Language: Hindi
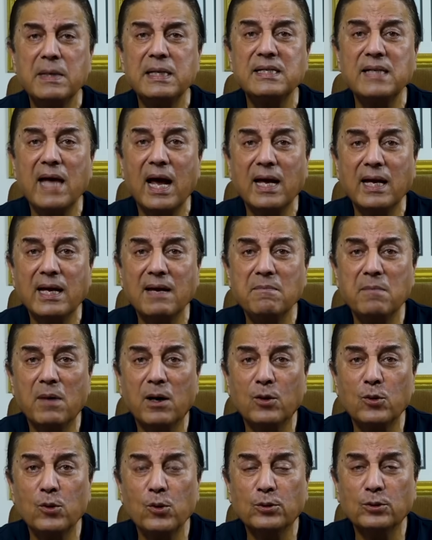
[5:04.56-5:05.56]
मिट जाएगी
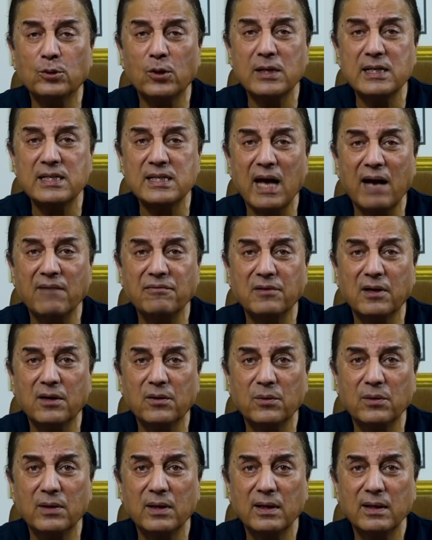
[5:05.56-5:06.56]
मखलूक तो इंसाफ
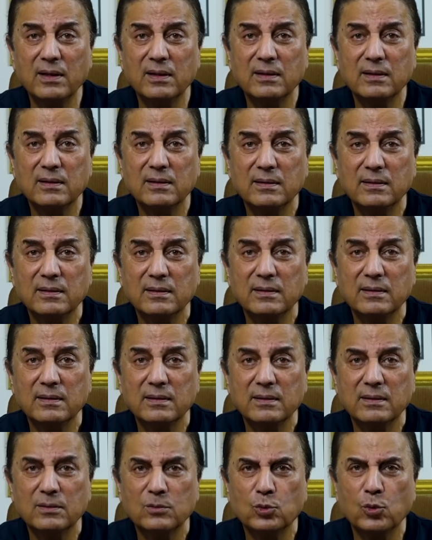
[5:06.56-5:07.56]
करोगे
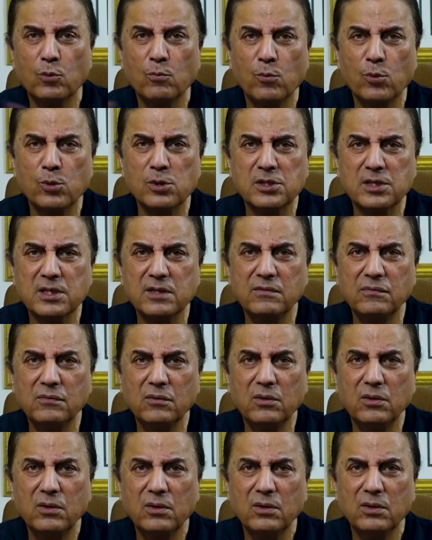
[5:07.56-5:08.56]
तुम
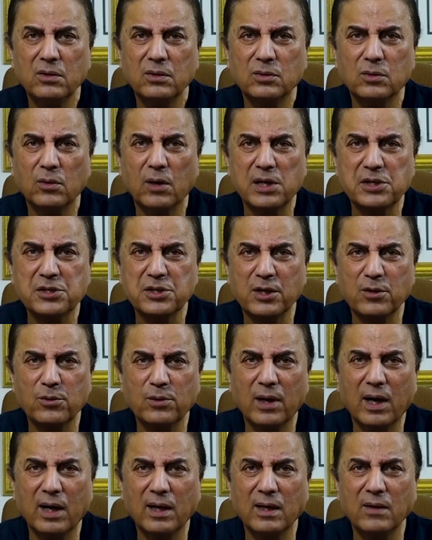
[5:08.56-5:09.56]
मुनसिफ हो तो अशर
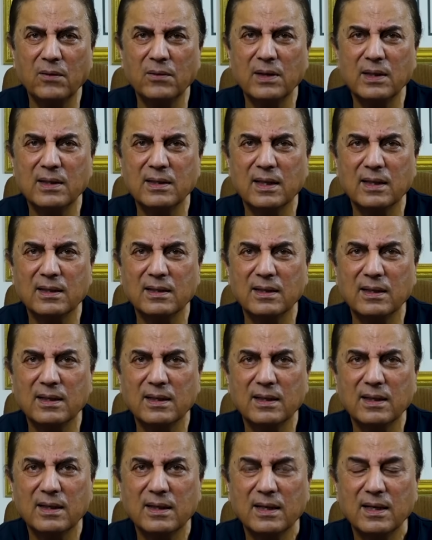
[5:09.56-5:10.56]
उठा क्यों नहीं
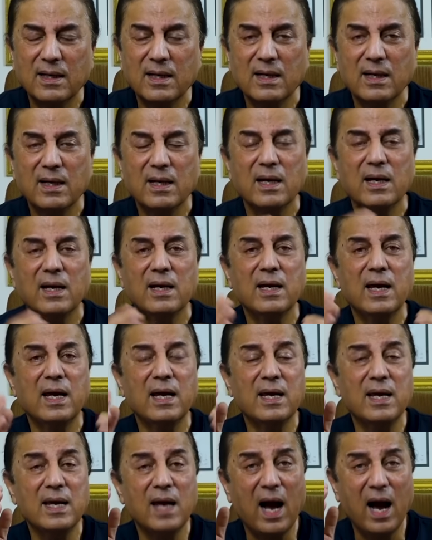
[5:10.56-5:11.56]
देते
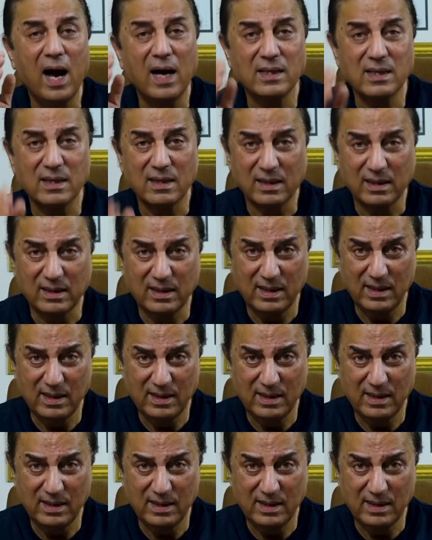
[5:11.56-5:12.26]
ये याद रखें